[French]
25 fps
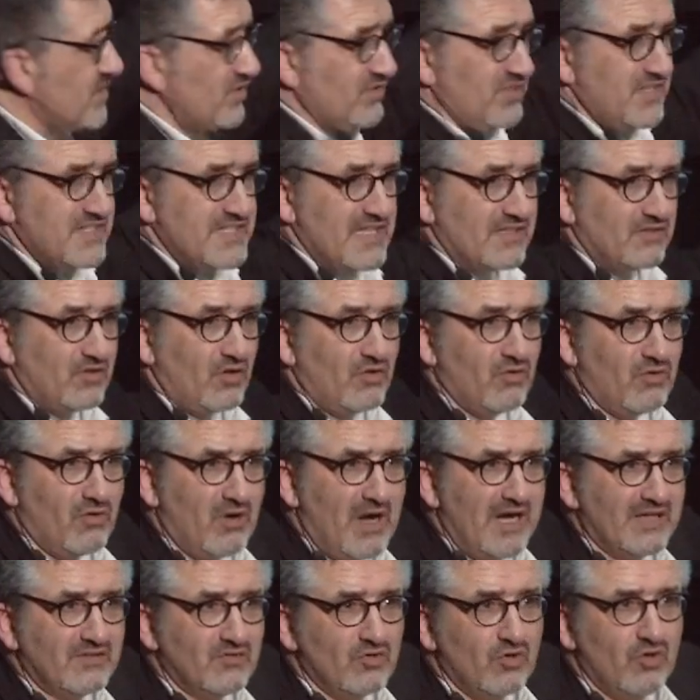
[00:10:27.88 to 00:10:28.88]
utilisateurs
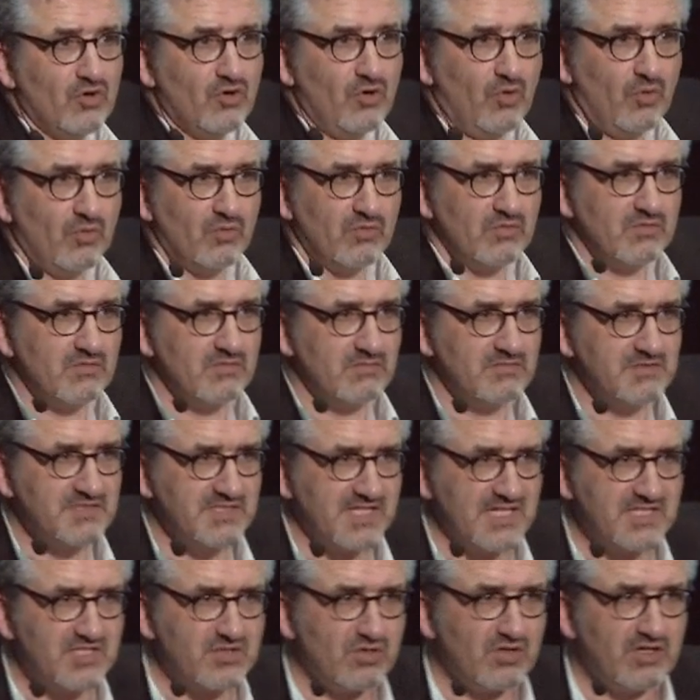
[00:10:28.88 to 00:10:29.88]
adoreront.
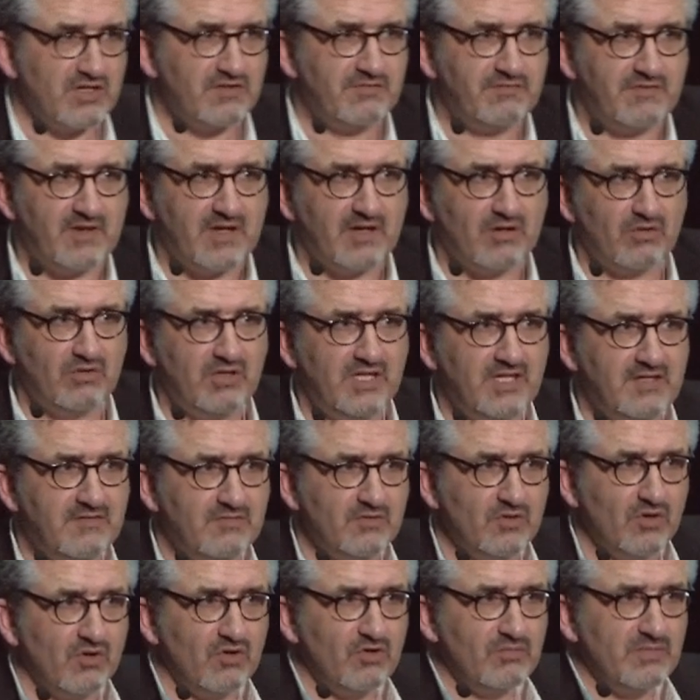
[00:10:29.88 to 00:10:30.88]
Ça se réfère au livre
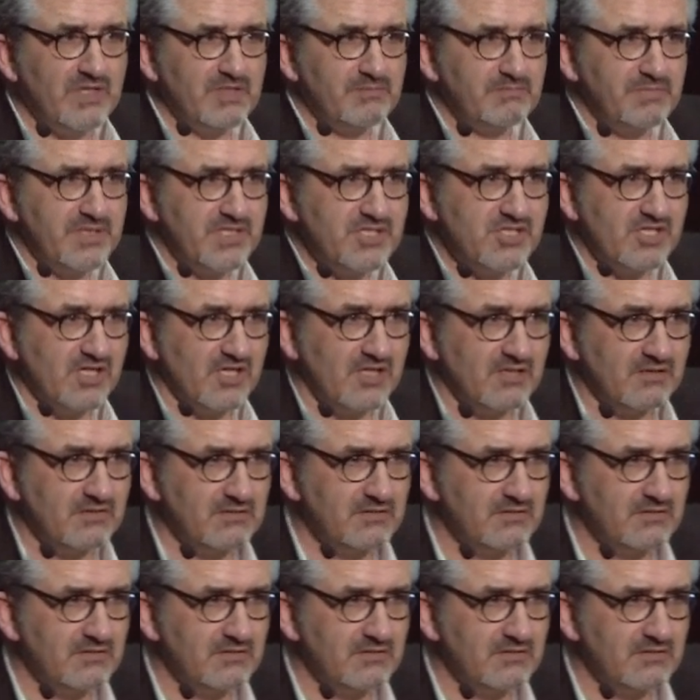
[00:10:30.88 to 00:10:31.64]
de Roman Pichler.